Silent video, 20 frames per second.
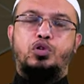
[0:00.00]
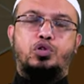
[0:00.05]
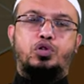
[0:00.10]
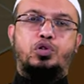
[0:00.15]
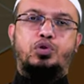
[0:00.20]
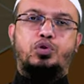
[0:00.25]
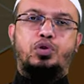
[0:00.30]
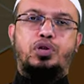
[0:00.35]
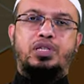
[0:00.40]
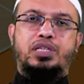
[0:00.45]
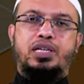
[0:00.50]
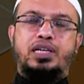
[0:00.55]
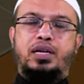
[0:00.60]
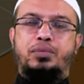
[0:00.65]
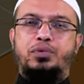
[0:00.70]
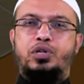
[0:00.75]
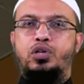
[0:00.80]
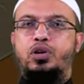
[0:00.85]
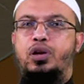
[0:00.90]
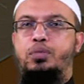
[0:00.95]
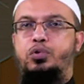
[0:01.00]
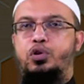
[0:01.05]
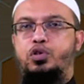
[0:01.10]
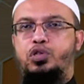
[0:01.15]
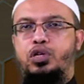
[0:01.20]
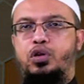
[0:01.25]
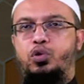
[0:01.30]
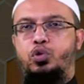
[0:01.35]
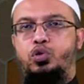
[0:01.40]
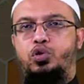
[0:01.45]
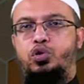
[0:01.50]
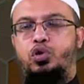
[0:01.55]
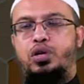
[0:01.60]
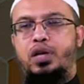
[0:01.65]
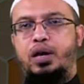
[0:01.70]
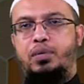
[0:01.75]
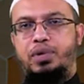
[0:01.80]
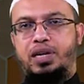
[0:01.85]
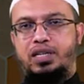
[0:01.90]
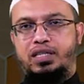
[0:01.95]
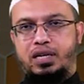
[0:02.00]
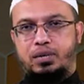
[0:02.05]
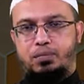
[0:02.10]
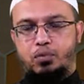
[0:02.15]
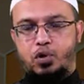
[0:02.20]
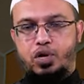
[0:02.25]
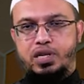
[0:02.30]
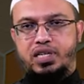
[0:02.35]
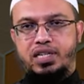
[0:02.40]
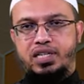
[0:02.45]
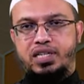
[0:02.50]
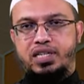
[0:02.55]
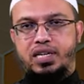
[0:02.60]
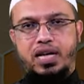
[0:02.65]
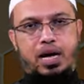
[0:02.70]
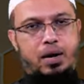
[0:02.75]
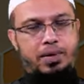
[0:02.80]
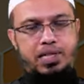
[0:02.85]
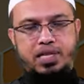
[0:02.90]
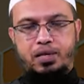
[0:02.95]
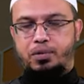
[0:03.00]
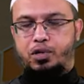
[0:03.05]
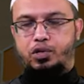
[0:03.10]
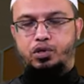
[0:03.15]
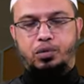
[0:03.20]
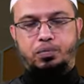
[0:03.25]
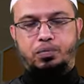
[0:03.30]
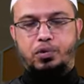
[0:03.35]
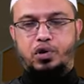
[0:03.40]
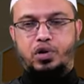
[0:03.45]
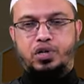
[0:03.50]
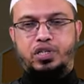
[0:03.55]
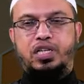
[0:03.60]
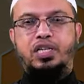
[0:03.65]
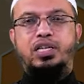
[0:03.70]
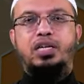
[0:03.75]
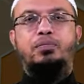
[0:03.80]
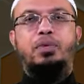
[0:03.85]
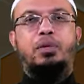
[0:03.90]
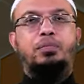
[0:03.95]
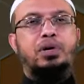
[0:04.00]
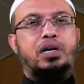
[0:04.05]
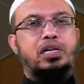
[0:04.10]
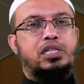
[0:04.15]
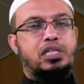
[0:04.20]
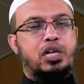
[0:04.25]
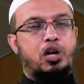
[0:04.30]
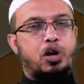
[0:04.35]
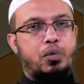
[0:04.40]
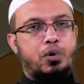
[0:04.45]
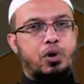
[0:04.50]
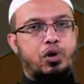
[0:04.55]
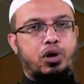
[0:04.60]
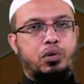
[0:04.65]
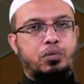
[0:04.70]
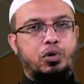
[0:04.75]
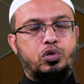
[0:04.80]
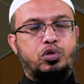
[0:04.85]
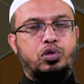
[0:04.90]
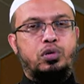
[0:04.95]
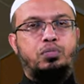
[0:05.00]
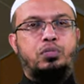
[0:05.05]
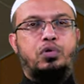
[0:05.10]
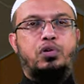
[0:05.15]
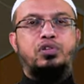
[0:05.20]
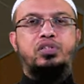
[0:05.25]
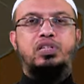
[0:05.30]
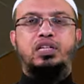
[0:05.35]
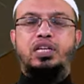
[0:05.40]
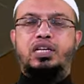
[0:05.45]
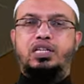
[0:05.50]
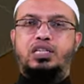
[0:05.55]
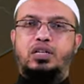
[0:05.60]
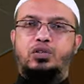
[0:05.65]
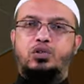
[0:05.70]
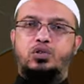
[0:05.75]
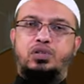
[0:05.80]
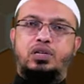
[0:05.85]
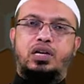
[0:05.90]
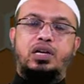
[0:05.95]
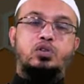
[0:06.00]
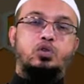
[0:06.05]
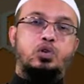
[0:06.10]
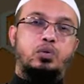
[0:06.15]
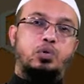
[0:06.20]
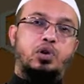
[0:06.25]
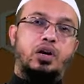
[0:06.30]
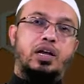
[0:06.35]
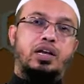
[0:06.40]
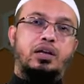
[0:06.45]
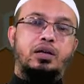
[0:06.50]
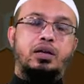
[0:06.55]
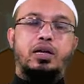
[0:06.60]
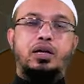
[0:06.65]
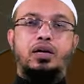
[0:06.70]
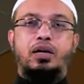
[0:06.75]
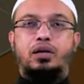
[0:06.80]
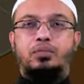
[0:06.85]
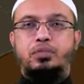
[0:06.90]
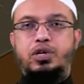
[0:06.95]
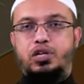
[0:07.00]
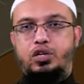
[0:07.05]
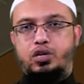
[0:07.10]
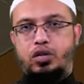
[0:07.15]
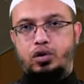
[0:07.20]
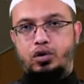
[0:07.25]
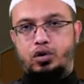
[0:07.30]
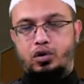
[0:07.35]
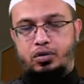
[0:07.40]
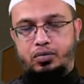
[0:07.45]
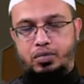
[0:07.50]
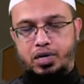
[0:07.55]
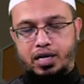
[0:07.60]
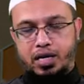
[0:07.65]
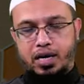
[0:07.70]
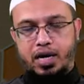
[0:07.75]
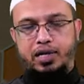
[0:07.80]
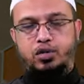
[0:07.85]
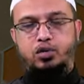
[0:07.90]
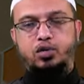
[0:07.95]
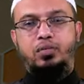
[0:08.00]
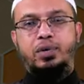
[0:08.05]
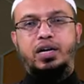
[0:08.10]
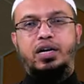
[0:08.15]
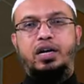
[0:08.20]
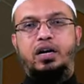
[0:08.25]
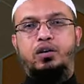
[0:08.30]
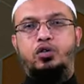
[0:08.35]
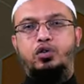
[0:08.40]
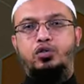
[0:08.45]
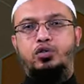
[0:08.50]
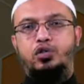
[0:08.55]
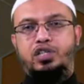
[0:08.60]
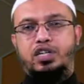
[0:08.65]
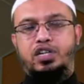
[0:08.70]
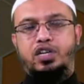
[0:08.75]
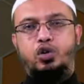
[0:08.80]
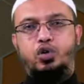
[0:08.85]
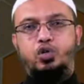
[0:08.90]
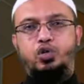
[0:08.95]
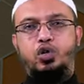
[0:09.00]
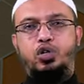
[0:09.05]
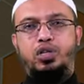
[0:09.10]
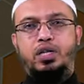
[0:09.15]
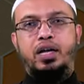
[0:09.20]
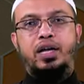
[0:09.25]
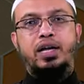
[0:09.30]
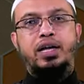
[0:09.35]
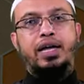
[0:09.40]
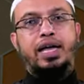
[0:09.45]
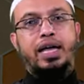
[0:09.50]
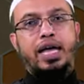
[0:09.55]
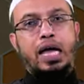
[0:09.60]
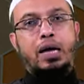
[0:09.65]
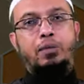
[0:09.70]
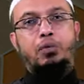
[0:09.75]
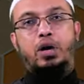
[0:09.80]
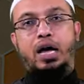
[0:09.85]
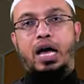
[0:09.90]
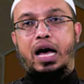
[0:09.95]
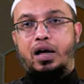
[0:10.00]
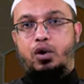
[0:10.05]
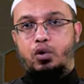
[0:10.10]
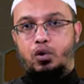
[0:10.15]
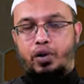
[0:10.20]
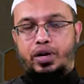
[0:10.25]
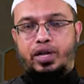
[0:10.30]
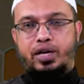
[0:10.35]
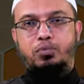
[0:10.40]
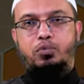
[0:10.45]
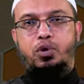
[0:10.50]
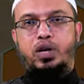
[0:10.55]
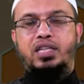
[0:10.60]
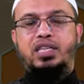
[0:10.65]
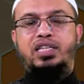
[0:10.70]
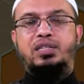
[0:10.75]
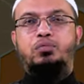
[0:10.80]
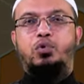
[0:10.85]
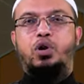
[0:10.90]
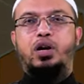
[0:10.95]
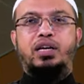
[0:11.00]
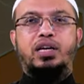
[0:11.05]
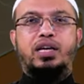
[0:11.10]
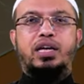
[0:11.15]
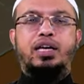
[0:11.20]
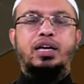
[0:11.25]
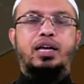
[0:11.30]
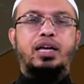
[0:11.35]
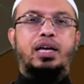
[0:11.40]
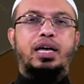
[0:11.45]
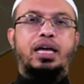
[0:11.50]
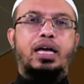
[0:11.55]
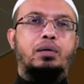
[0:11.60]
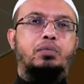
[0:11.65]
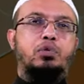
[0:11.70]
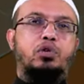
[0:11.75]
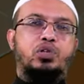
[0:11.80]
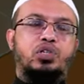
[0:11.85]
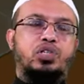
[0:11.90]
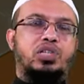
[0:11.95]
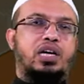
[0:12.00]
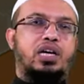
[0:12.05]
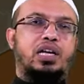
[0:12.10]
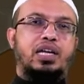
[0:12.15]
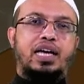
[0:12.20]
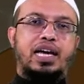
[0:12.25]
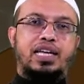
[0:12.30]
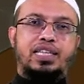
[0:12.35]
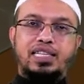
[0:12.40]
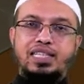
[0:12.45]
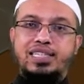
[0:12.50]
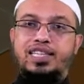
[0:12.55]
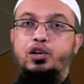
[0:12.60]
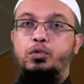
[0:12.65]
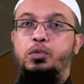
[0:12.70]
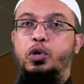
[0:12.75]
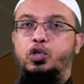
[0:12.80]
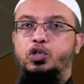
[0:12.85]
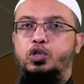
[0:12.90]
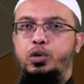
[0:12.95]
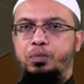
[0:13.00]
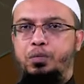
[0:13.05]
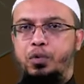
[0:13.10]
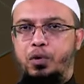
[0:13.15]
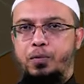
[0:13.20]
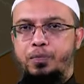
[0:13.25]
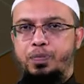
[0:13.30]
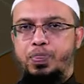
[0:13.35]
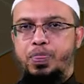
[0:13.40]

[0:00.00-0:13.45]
প্রশ্ন করেছেন এ বিষয়ে প্রশ্নের উত্তরে আমরা যা বলেছি সেটি আমাদের বক্তব্য নয় সেটি ইমাম কাস্তান রহমাল্লার বক্তব্য যিনি সাদুসারি সৈবুখারির বিশ্ববিখ্যাত ব্যাখ্যা গ্রন্থ সেটি রচয়িতা এবং আরও অনেক মহাদিস মহাক্কিক এবং সারে হাদিসদেরও বক্তব্য